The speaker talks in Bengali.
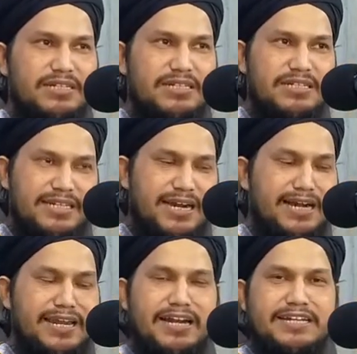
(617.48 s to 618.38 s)

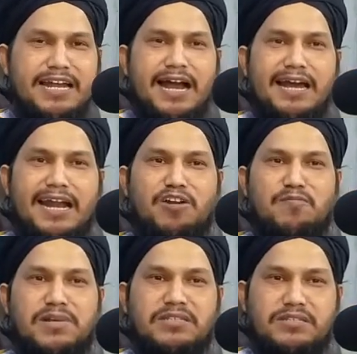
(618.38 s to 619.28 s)
সেখানের একটি হারানো
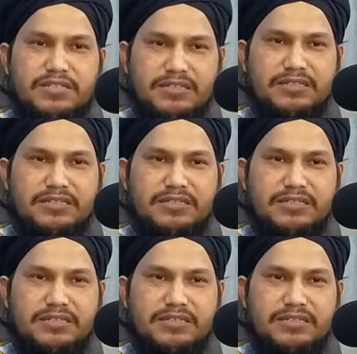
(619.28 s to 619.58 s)
মসজিদ